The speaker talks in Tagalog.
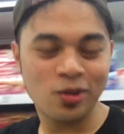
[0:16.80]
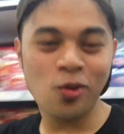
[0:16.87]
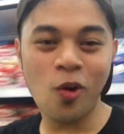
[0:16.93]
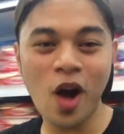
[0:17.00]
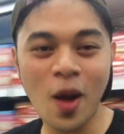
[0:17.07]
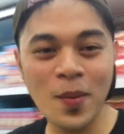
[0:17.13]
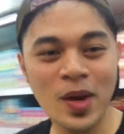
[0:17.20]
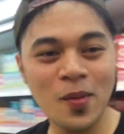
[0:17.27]

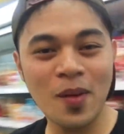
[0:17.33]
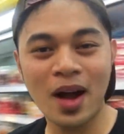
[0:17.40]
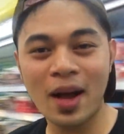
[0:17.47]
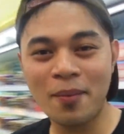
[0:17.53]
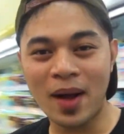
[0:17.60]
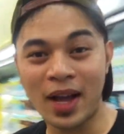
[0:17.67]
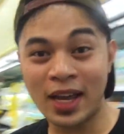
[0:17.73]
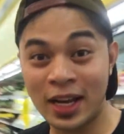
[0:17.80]
kuha kami ng
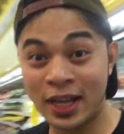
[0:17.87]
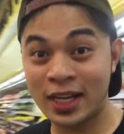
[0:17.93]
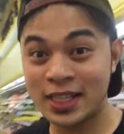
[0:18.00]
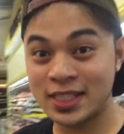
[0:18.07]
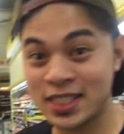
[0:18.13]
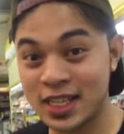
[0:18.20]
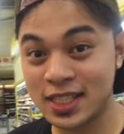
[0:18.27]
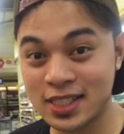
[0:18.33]
mga
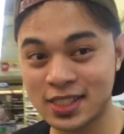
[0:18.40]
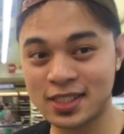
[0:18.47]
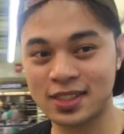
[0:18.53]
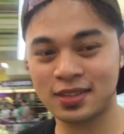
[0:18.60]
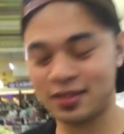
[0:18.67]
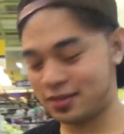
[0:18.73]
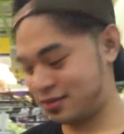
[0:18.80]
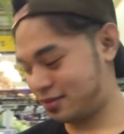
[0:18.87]
pang-ingredients.